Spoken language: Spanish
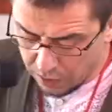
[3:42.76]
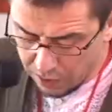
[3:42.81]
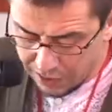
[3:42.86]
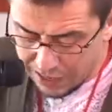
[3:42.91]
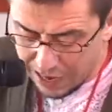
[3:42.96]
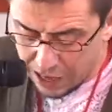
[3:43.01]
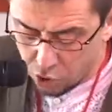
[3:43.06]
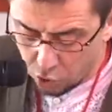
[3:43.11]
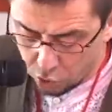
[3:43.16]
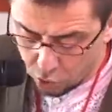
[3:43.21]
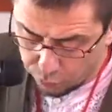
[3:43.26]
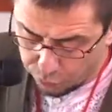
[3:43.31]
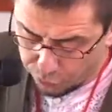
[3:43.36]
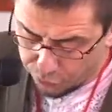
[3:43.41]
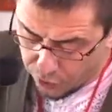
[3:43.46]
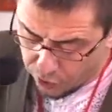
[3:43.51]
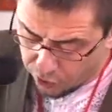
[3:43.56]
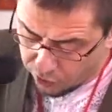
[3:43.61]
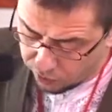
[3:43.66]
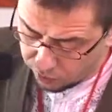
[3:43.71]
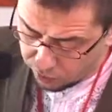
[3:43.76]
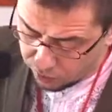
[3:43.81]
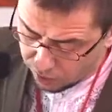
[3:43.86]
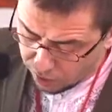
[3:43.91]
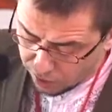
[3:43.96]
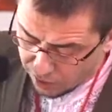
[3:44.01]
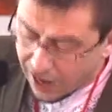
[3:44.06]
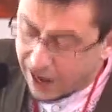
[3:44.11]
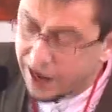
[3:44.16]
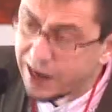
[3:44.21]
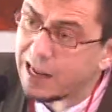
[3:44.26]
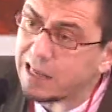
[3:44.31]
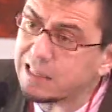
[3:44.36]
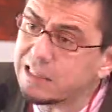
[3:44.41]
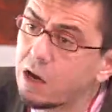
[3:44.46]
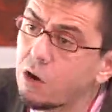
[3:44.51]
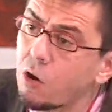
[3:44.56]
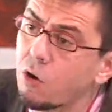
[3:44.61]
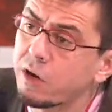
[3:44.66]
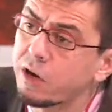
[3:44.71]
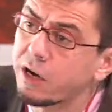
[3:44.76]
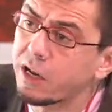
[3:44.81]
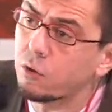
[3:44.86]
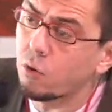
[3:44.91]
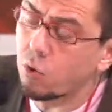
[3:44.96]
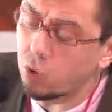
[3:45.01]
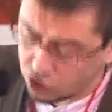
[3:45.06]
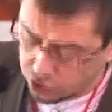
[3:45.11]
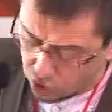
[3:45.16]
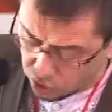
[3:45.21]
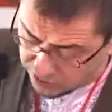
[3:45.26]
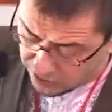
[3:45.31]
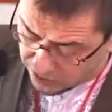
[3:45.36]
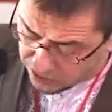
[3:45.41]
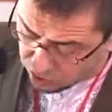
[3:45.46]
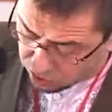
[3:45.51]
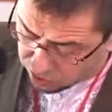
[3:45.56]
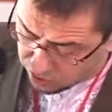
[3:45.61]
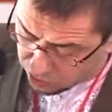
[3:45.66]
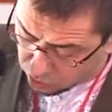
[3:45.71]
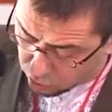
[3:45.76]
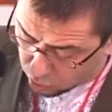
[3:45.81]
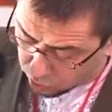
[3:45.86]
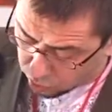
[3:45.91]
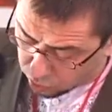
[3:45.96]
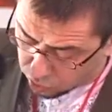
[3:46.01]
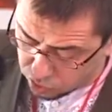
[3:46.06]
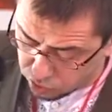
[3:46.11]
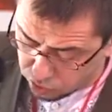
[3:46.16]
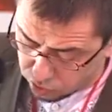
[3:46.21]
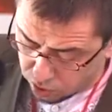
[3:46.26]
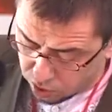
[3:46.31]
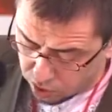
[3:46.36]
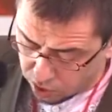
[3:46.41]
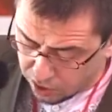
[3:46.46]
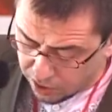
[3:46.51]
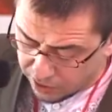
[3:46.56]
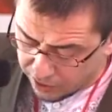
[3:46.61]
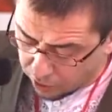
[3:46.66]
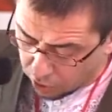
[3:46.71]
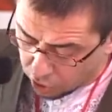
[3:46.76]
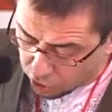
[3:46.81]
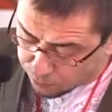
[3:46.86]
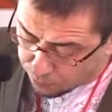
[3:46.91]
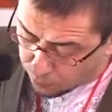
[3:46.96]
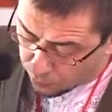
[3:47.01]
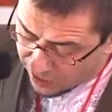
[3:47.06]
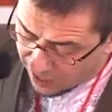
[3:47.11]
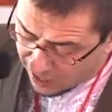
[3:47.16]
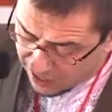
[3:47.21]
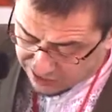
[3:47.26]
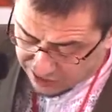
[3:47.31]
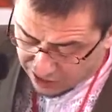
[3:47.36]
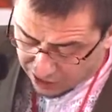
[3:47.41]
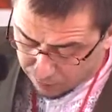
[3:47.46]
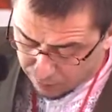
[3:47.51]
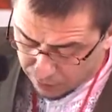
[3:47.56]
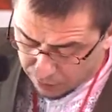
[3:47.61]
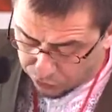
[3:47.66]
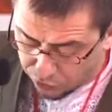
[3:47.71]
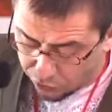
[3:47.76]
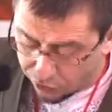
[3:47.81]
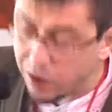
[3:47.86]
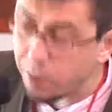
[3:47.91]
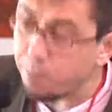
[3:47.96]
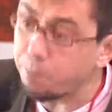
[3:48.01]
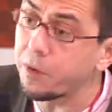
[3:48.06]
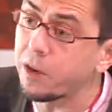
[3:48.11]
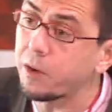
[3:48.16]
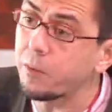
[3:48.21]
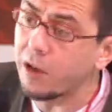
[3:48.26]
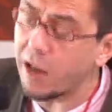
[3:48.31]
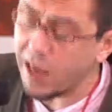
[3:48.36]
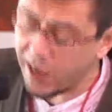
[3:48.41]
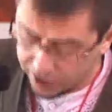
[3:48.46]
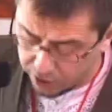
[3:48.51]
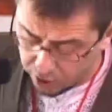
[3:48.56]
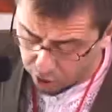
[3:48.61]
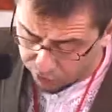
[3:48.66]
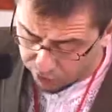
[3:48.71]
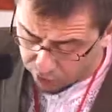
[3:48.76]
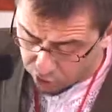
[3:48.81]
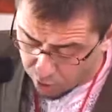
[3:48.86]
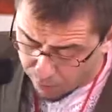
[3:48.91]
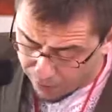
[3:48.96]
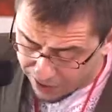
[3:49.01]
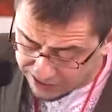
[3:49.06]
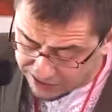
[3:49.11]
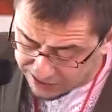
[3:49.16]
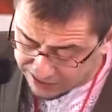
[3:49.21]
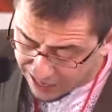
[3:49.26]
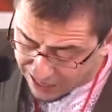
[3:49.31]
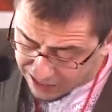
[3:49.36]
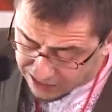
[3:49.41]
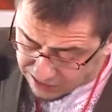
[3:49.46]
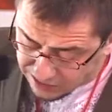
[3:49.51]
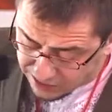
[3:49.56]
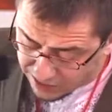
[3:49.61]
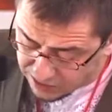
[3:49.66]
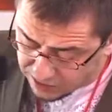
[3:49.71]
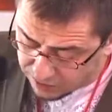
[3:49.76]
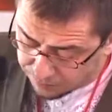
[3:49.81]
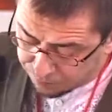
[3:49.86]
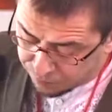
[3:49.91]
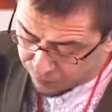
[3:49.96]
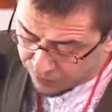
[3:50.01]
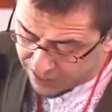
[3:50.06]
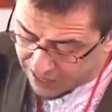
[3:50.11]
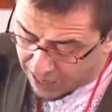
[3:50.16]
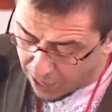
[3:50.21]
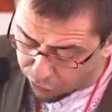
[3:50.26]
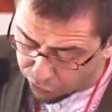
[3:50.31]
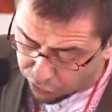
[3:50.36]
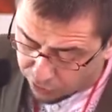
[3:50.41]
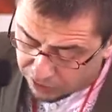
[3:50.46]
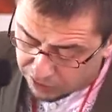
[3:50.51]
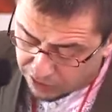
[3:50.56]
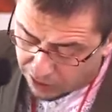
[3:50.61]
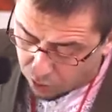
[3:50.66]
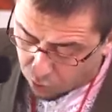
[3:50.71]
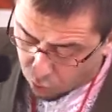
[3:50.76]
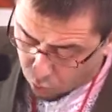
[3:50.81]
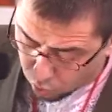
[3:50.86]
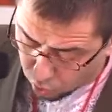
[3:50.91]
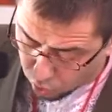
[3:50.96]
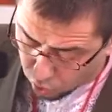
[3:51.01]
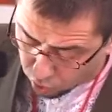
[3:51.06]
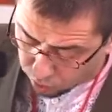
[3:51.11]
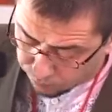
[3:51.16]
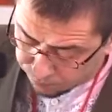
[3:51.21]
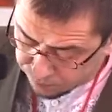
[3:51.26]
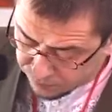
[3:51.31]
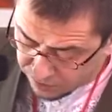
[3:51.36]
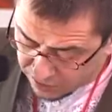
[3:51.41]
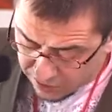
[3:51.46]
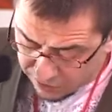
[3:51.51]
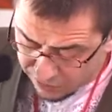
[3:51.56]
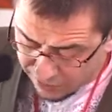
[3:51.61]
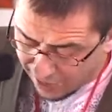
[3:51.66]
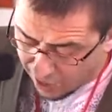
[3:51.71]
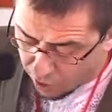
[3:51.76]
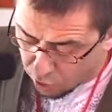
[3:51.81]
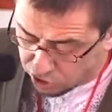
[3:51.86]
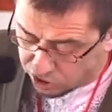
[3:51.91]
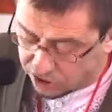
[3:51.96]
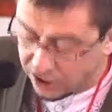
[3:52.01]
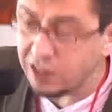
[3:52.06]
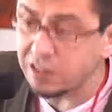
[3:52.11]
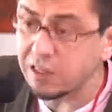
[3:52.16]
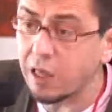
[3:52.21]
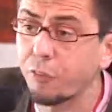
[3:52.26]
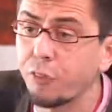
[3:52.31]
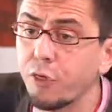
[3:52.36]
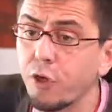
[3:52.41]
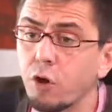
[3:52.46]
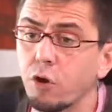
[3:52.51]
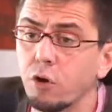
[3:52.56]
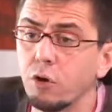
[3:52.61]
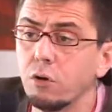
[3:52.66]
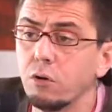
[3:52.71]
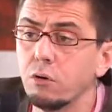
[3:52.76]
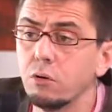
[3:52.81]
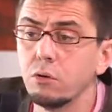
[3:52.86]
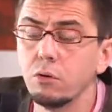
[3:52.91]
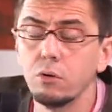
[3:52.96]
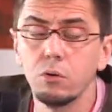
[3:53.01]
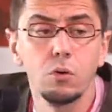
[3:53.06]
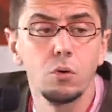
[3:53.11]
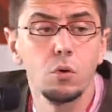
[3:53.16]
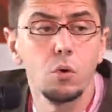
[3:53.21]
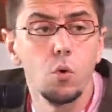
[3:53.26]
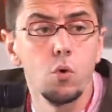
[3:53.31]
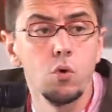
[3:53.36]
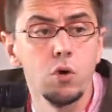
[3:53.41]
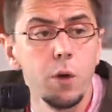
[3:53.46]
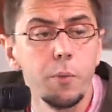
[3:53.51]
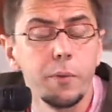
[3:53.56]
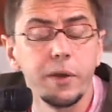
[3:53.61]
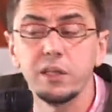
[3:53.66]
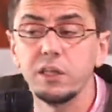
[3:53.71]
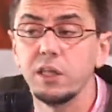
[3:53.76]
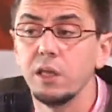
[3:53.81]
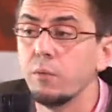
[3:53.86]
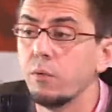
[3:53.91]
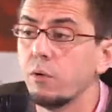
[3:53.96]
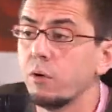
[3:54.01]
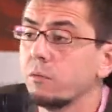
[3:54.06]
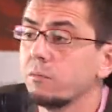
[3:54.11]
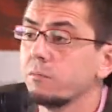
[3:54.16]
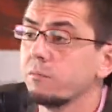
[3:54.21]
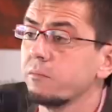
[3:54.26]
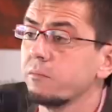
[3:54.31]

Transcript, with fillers: La corrupción arrasa con recursos que son de todos y los pone al servicio del privilegio de nuevas castas que hacen del lujo y de la ostentación un objetivo.